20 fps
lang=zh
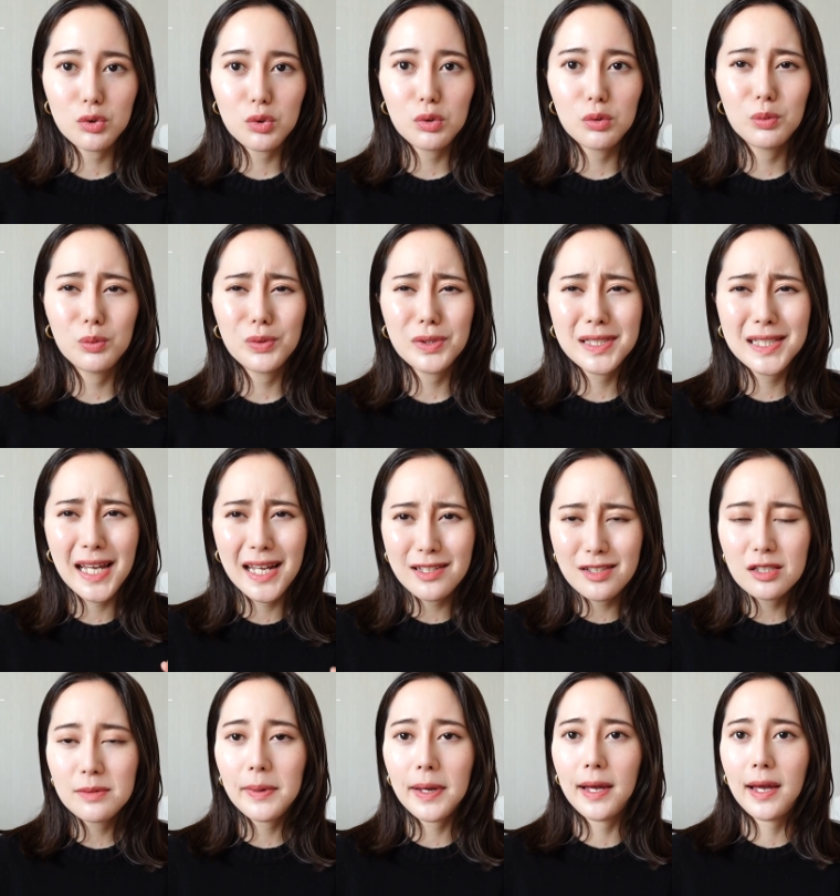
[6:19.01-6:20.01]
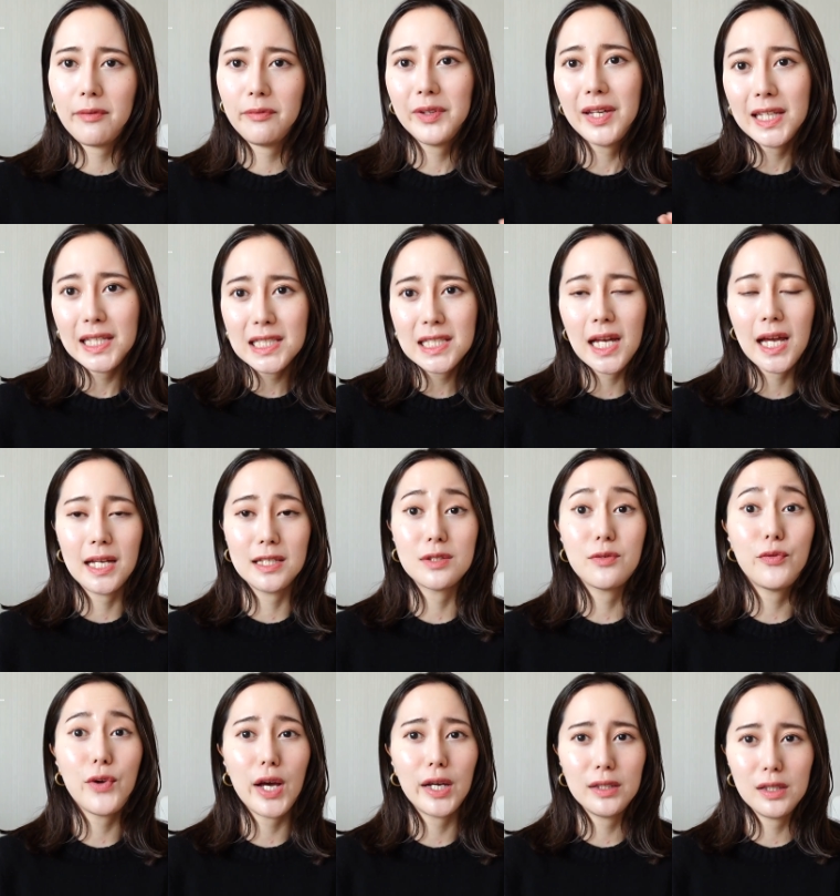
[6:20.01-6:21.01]
所以现在日本疫情还是
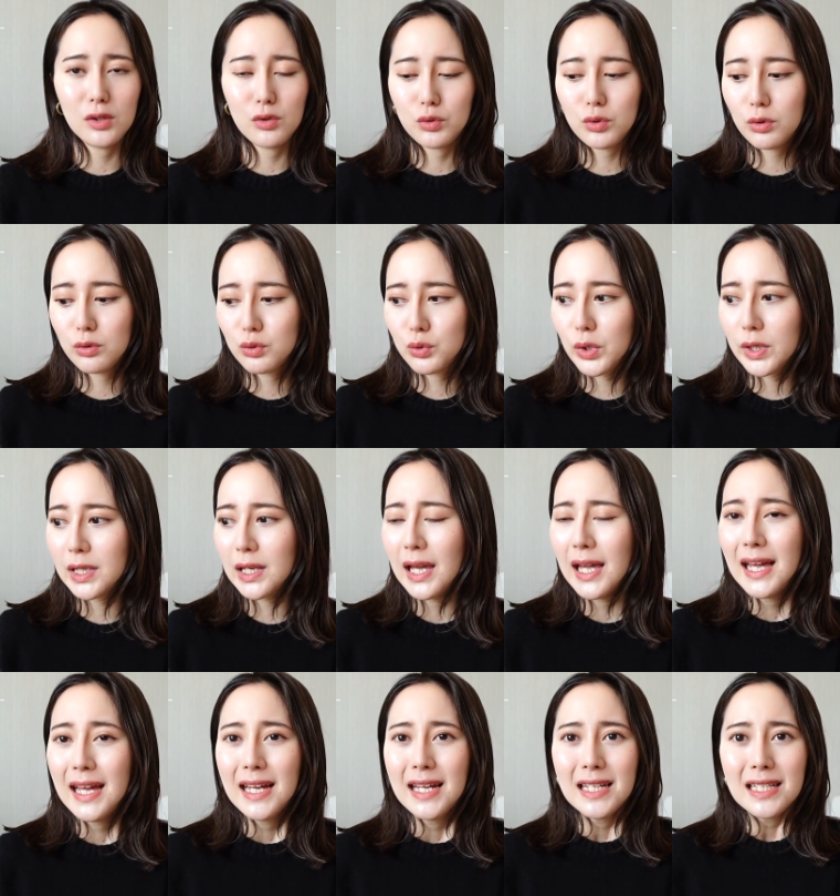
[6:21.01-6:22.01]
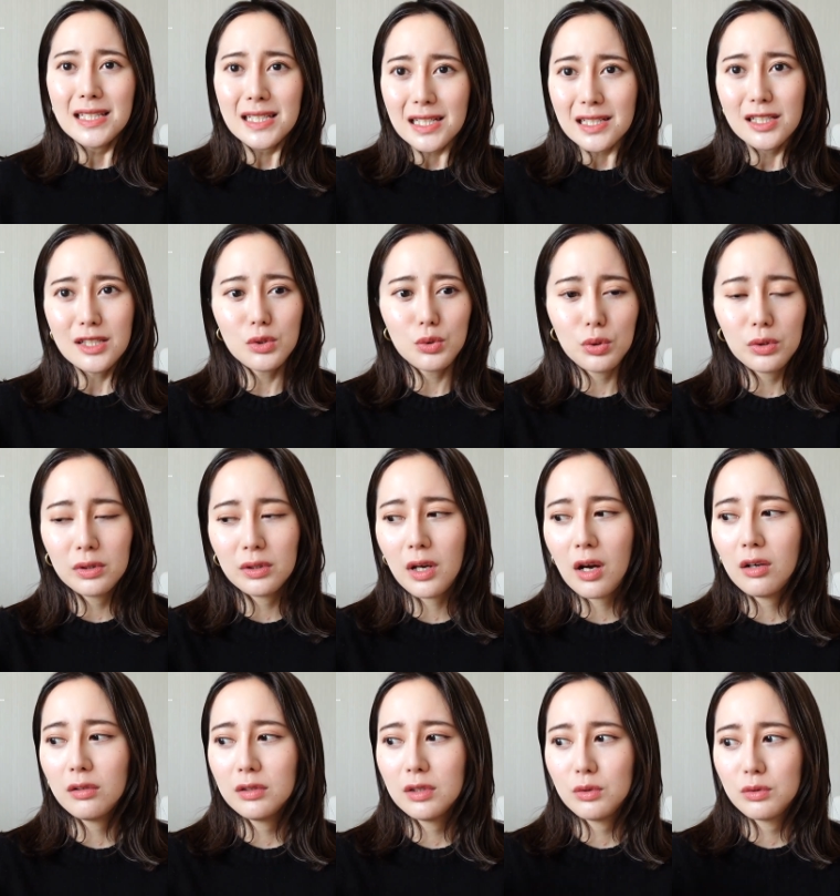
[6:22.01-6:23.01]
非常严重，所以这支唇
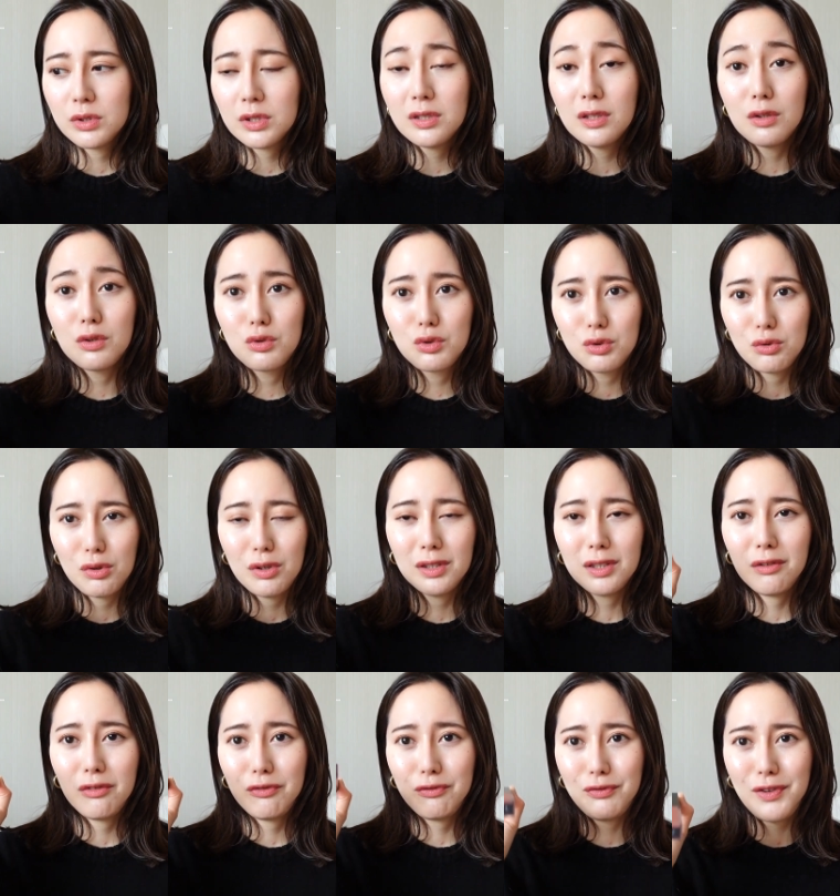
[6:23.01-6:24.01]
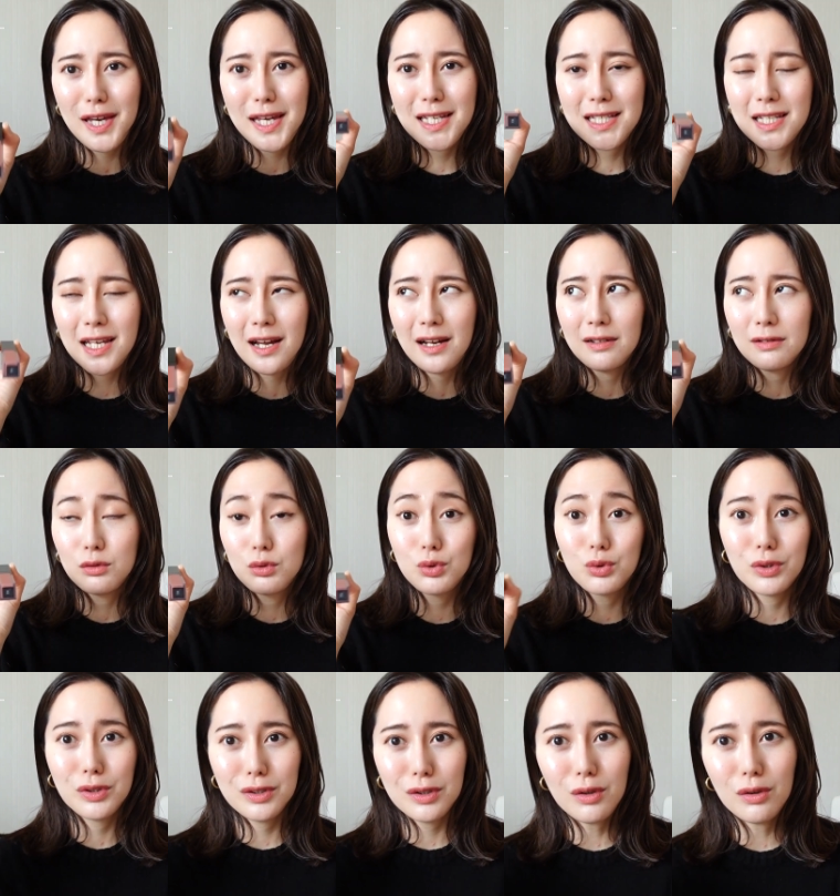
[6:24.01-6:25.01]
膏呢，我真的觉得非常
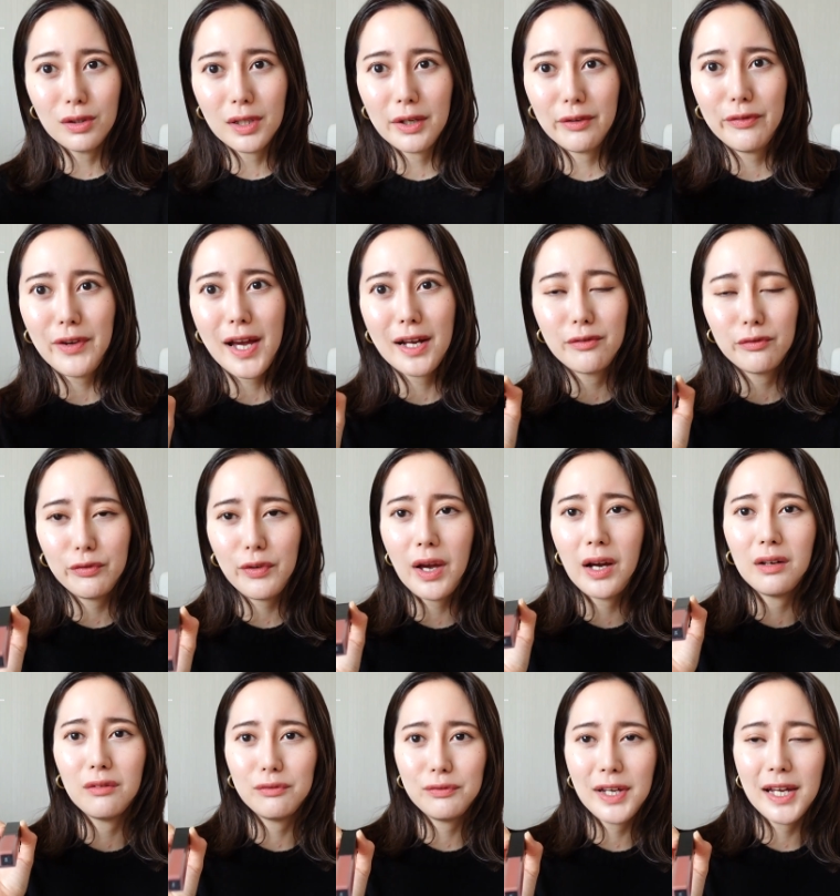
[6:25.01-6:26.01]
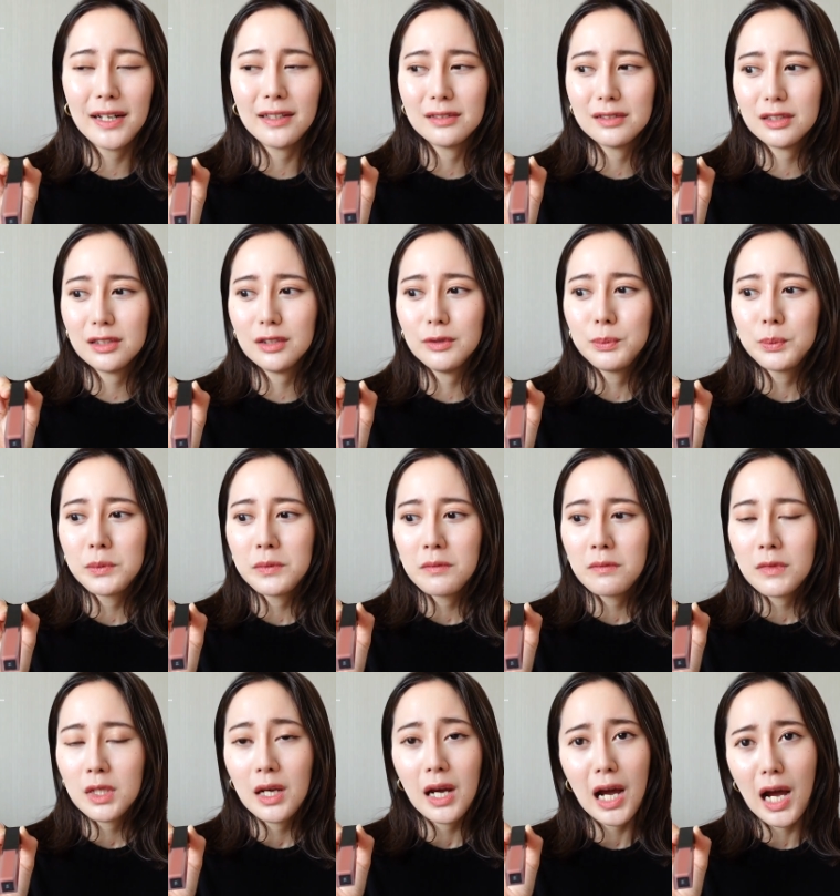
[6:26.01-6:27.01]
唇釉啦，非常非常非常的
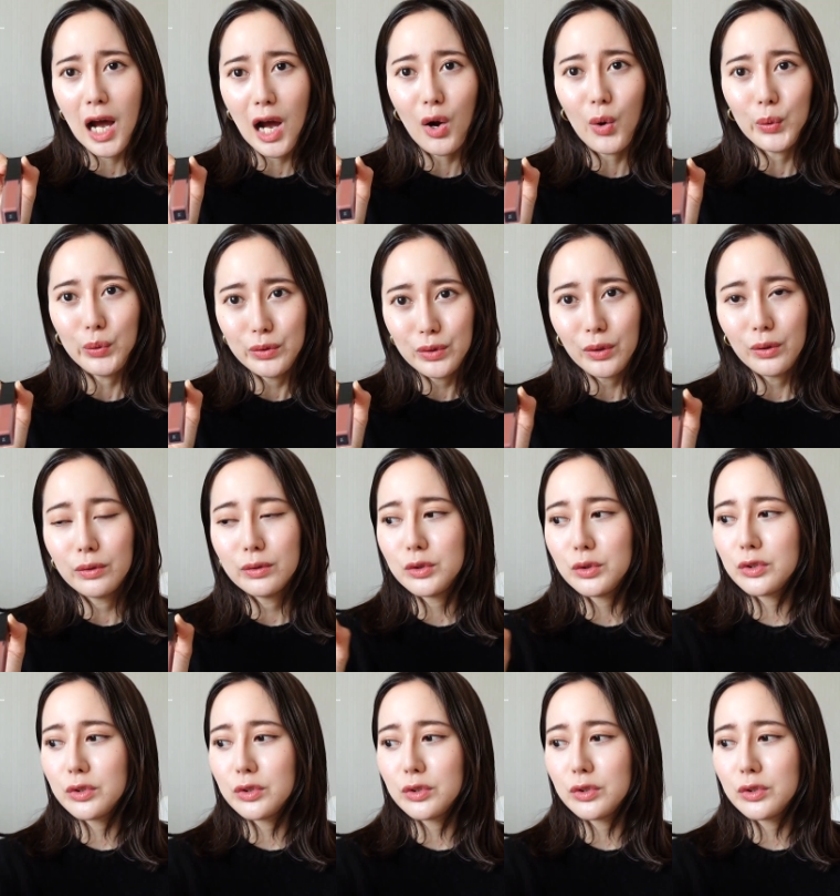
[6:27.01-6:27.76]
好用。